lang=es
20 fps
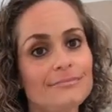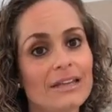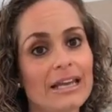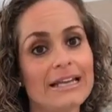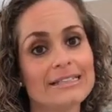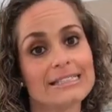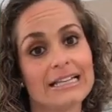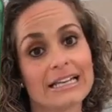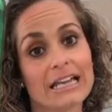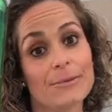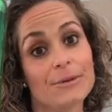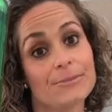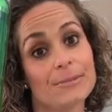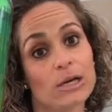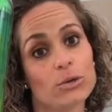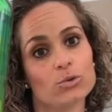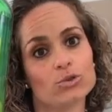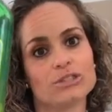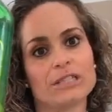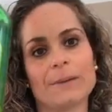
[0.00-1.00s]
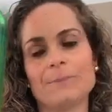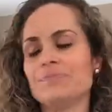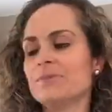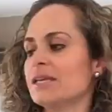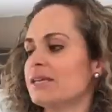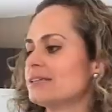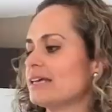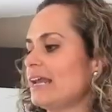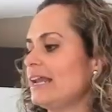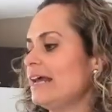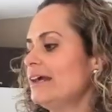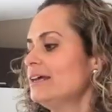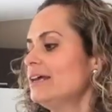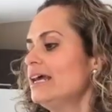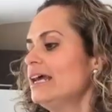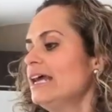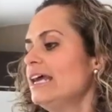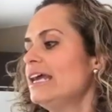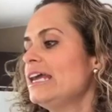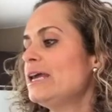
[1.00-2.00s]
es el que a mí me gusta, ¿sale?
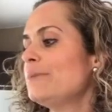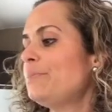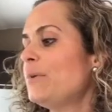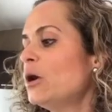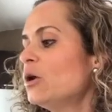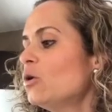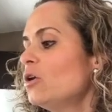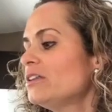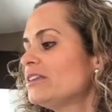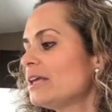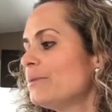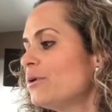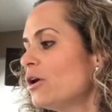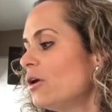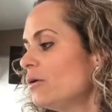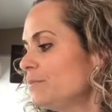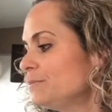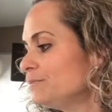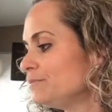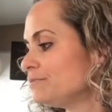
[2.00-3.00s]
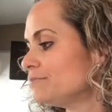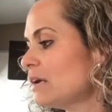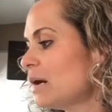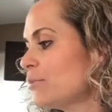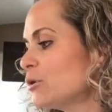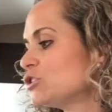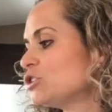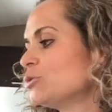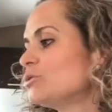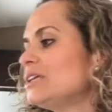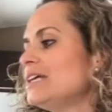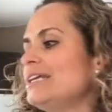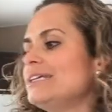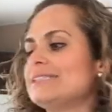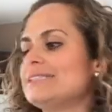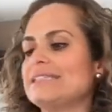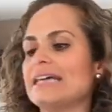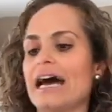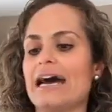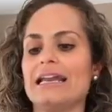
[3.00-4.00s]
Y por último vamos a
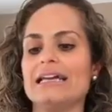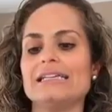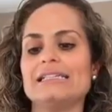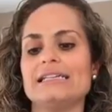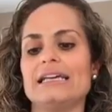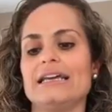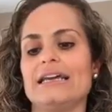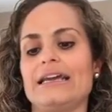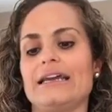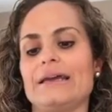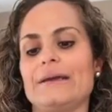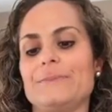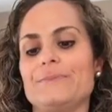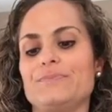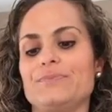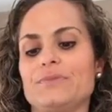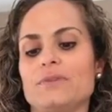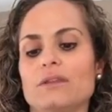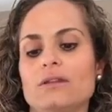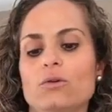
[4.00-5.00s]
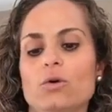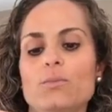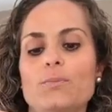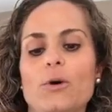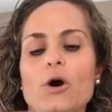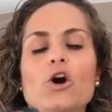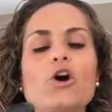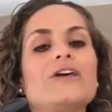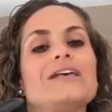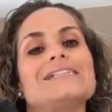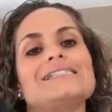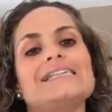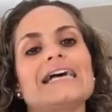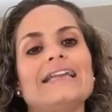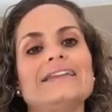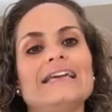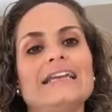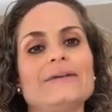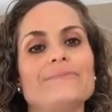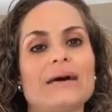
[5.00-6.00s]
utilizar em, un poco de sal
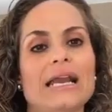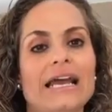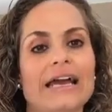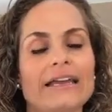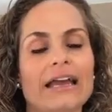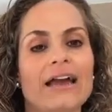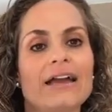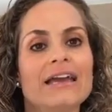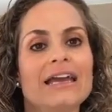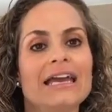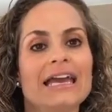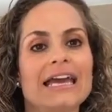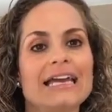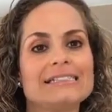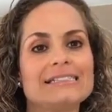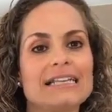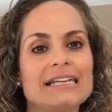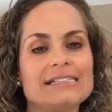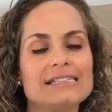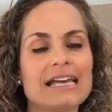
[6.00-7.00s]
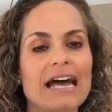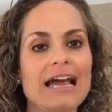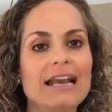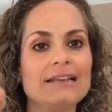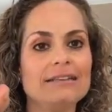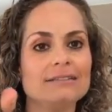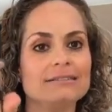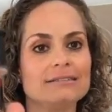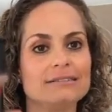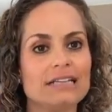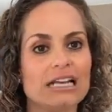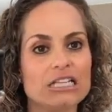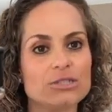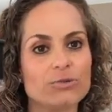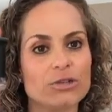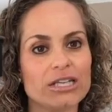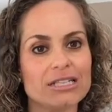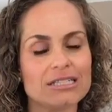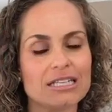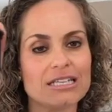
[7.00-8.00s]
del Himalaya. Esta sal, se las
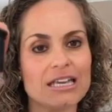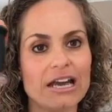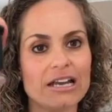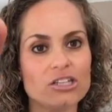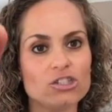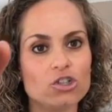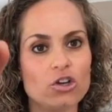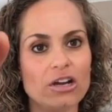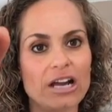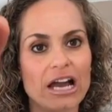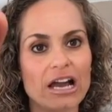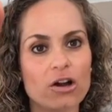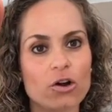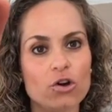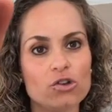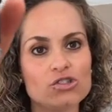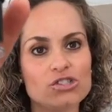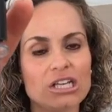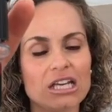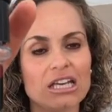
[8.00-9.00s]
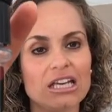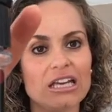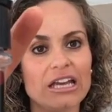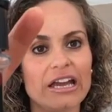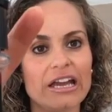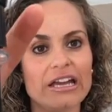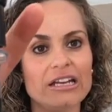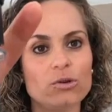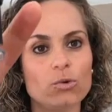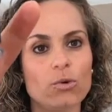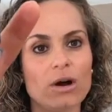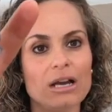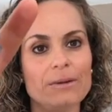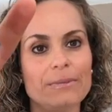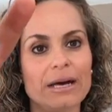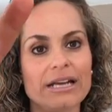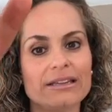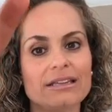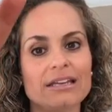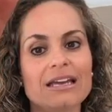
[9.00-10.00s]
voy a enseñar, yo la conseguí en
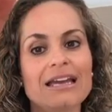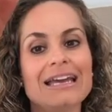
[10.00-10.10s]
Walmart,